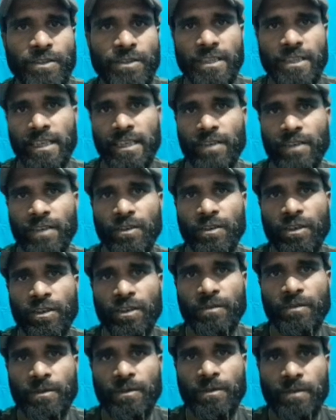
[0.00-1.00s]
যদি থাকে
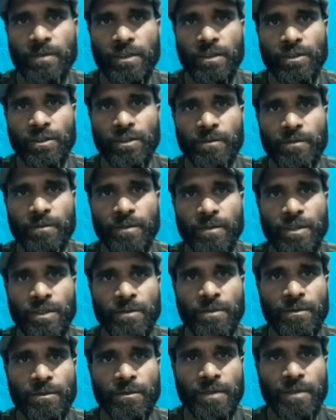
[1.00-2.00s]
উল্লেখপূর্বক সম্পূর্ণ
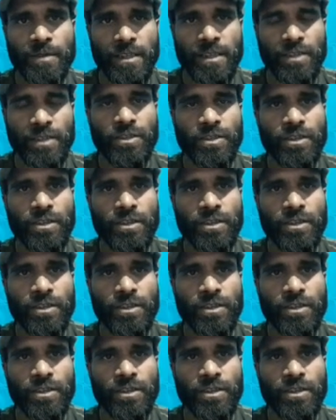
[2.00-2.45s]
জীবন বৃত্তান্ত